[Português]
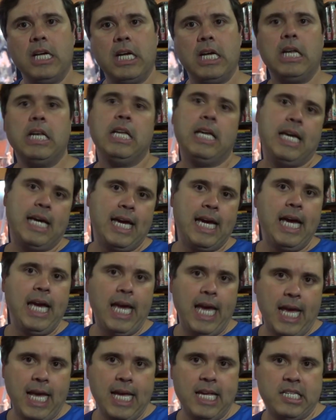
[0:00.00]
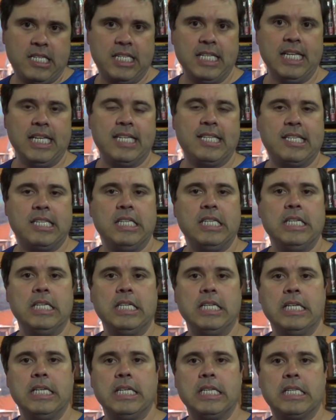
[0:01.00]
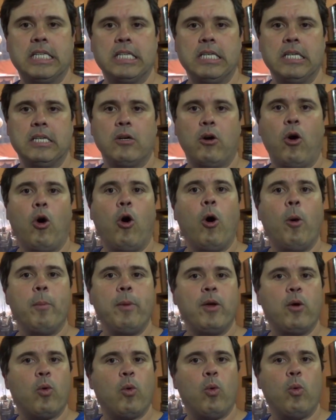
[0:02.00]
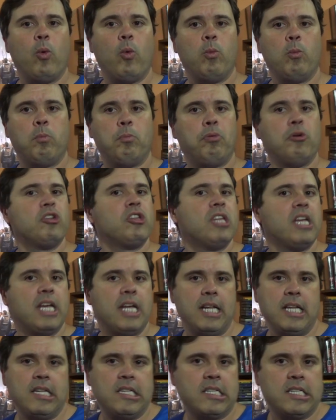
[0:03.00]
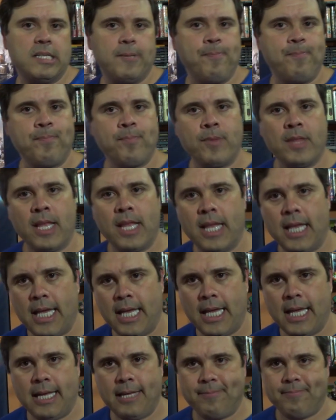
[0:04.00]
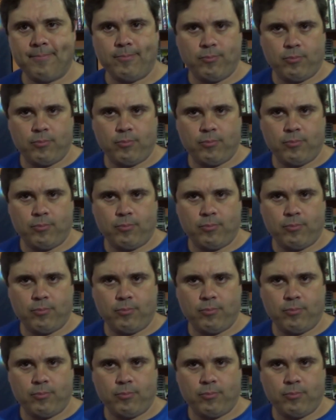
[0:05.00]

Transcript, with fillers: Ele é esse esse esse homem com poderes é,